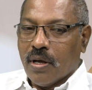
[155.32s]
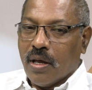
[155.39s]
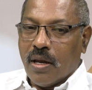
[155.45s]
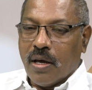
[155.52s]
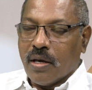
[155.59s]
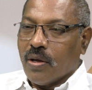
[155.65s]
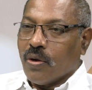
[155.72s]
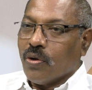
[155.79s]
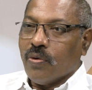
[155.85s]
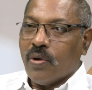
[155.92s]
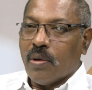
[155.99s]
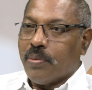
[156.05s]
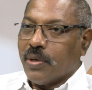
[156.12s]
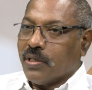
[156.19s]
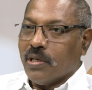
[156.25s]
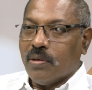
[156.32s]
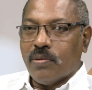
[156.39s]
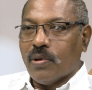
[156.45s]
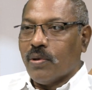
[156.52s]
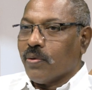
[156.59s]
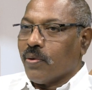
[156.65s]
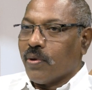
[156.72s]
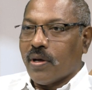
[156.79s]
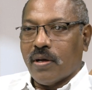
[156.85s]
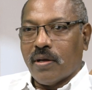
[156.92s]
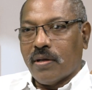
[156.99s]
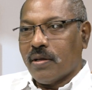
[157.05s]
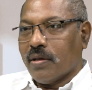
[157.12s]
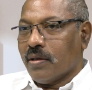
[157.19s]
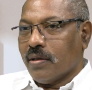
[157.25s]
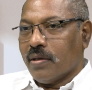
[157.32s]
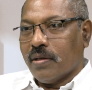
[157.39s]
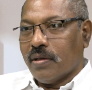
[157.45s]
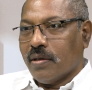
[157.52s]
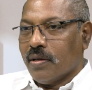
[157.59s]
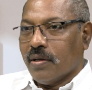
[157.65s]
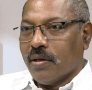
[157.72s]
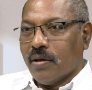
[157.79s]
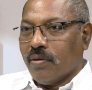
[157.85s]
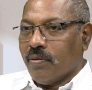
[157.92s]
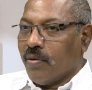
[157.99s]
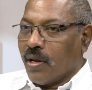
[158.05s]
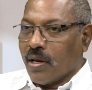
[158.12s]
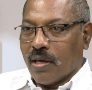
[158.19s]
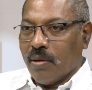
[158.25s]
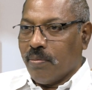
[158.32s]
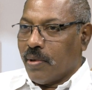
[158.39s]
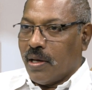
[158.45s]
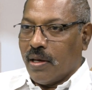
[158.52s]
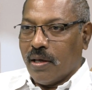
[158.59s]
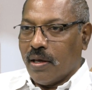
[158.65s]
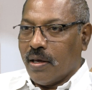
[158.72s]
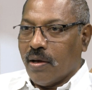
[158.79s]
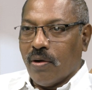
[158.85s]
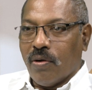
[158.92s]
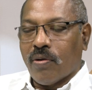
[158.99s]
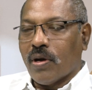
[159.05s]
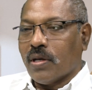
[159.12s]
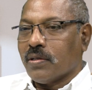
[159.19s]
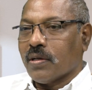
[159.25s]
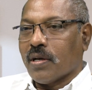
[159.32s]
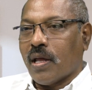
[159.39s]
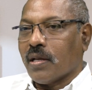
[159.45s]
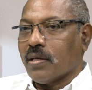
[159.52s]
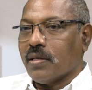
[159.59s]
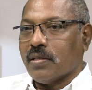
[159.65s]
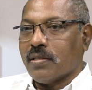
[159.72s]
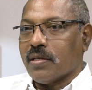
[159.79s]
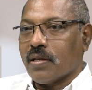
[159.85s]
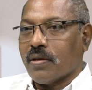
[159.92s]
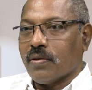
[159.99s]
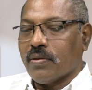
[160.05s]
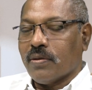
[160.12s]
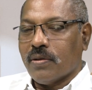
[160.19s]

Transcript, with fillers: అలాగే రెండు వేల పద్దెనిమిదిలో కూడా వారికి మళ్ళీ అవకాశం కలగజేశారు